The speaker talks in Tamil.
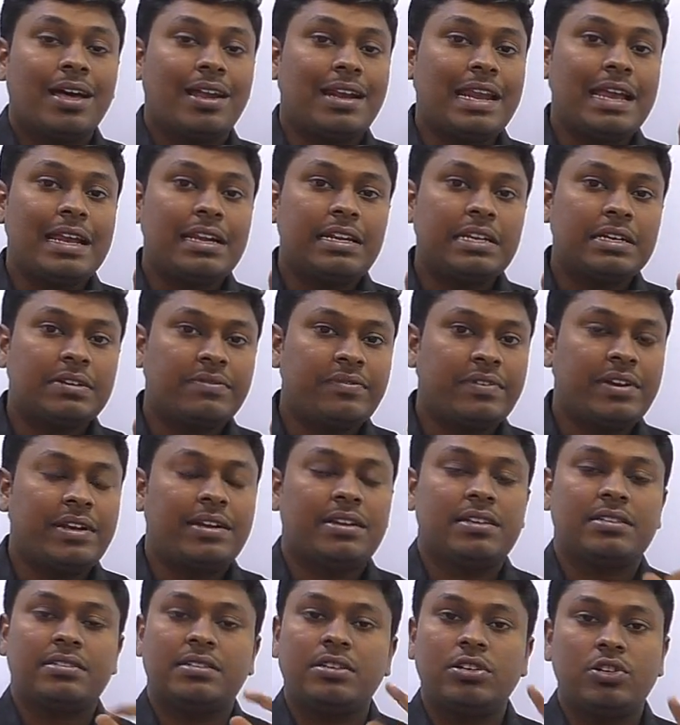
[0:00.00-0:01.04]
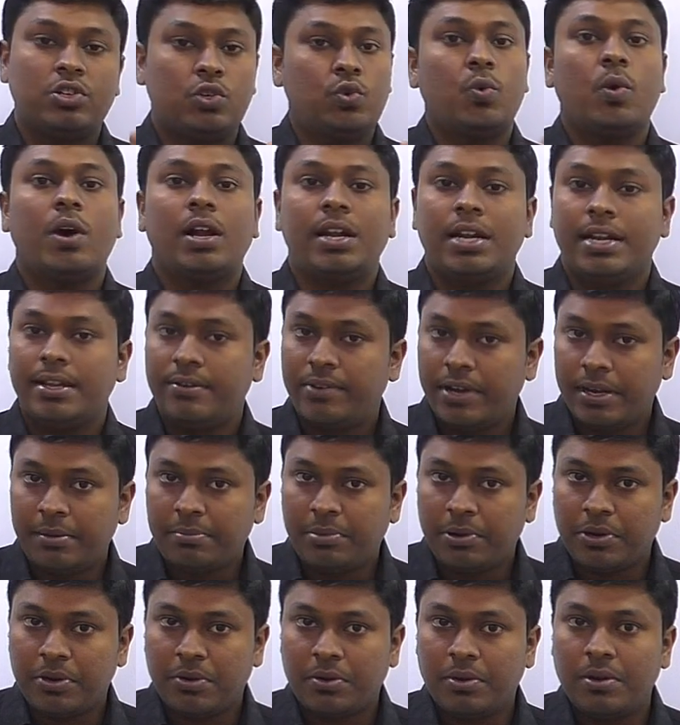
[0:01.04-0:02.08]
ரேட் ஆஃப் இன்ட்ரெஸ்ட்டை டூவால் டிவைட்
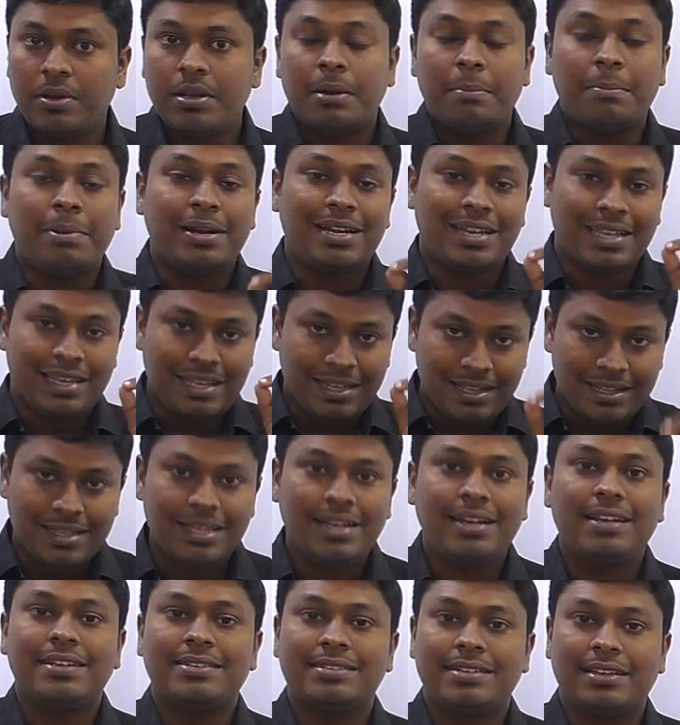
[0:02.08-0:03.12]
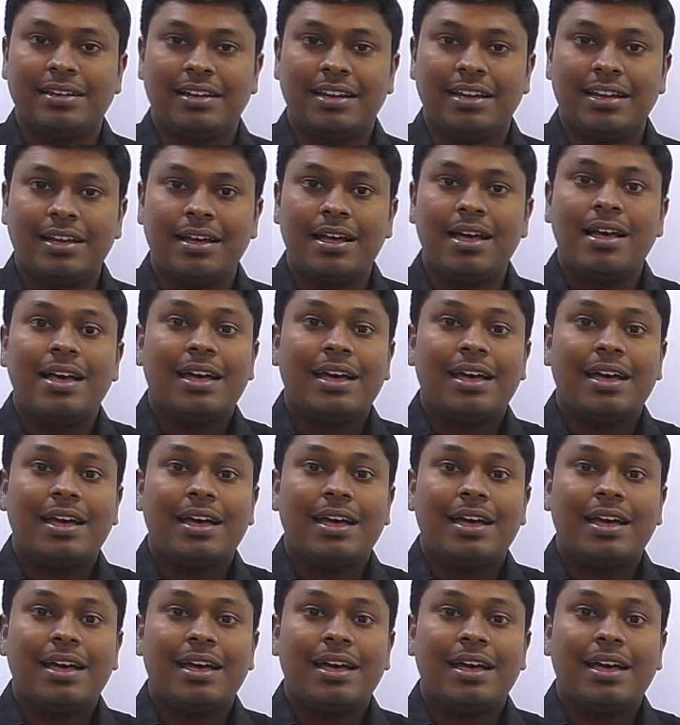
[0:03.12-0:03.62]
பண்ணோம் பட் இந்த லெசனில்